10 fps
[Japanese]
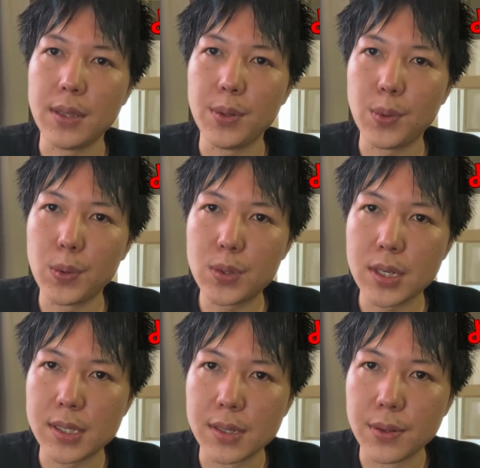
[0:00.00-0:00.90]
ンネル登録
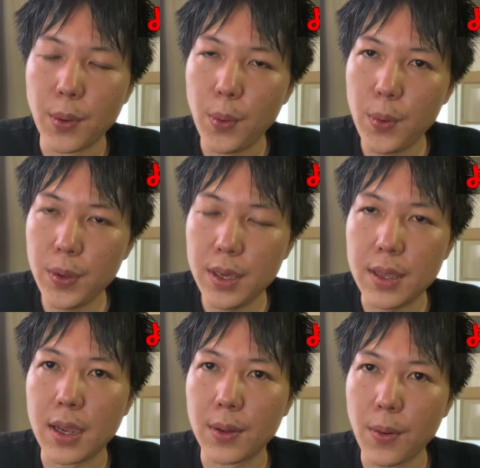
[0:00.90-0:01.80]
者数多
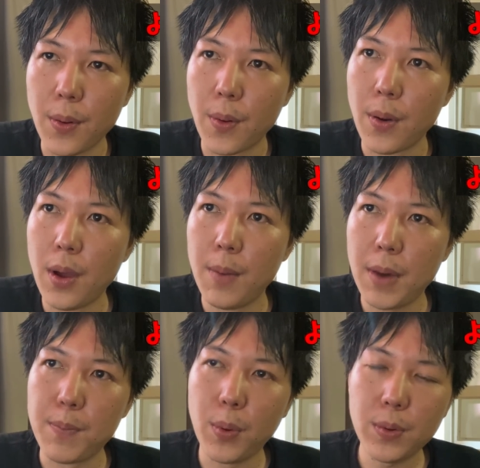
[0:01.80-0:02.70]
いけど、
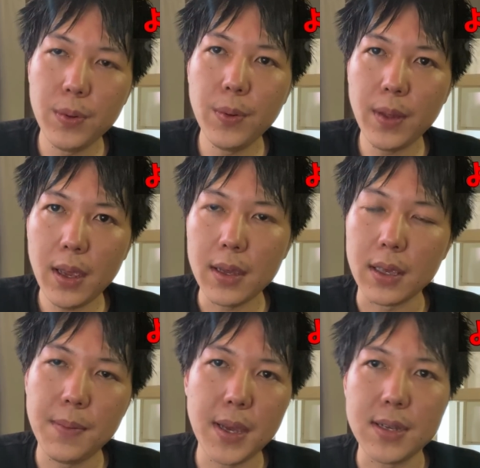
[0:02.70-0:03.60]
まあ僕のね、
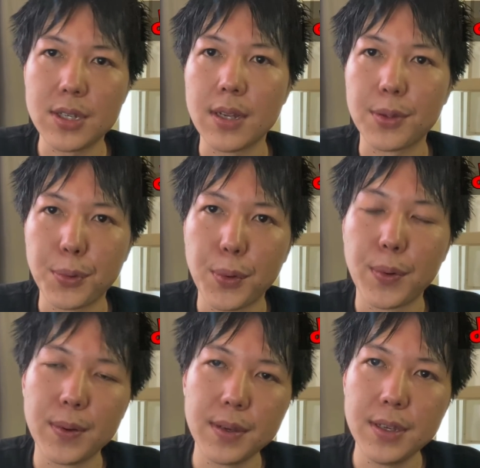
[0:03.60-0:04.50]
イメージだ
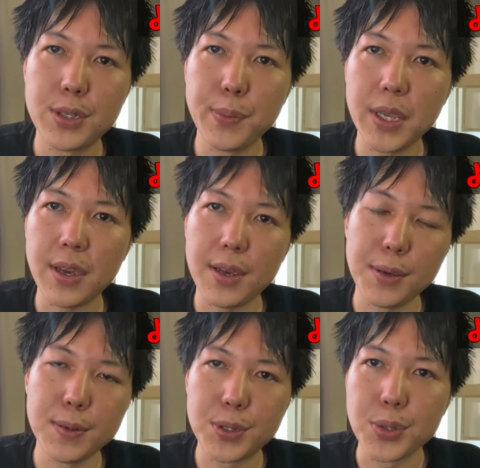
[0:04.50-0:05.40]
と、いじめ系
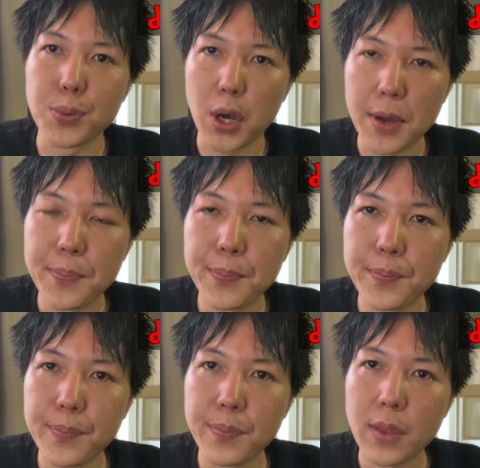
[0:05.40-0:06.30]
YouTuber。
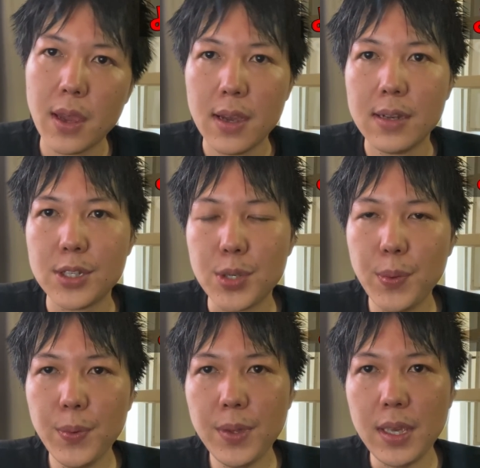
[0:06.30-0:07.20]
自
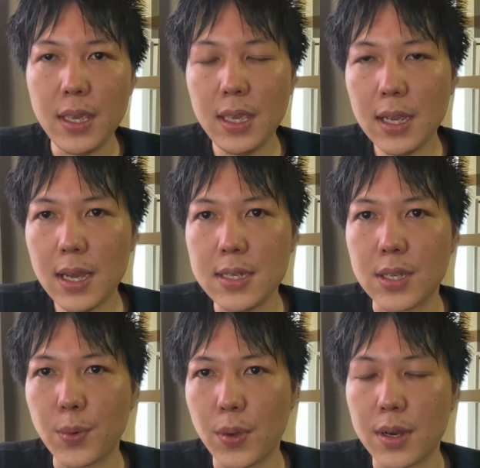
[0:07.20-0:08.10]
分に言い返し
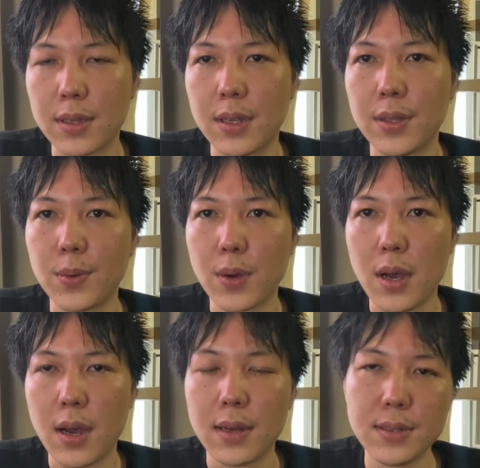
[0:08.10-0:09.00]
てこなかったりと
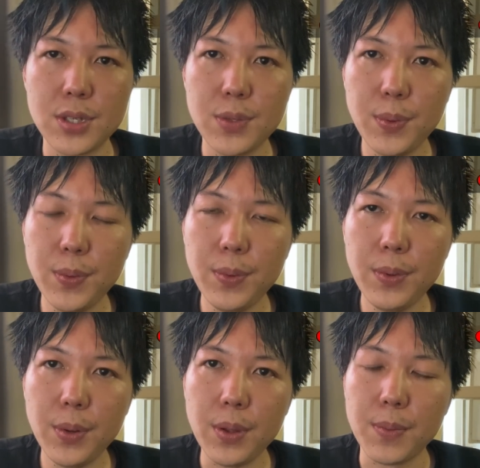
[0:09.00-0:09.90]
か、自
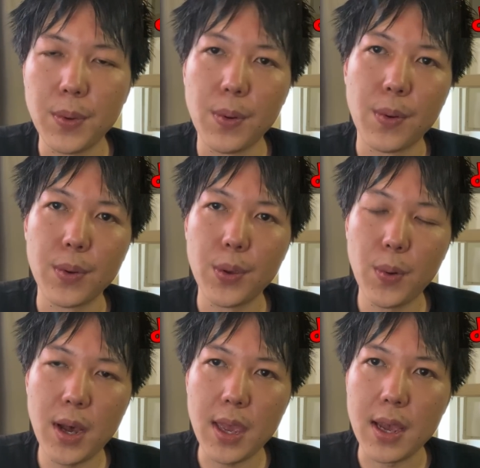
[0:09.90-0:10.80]
分よりも
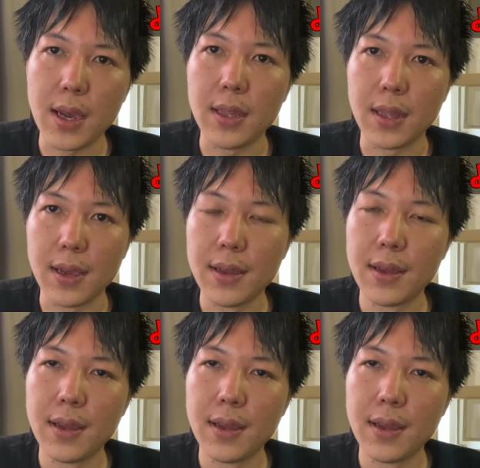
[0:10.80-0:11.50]
弱い相手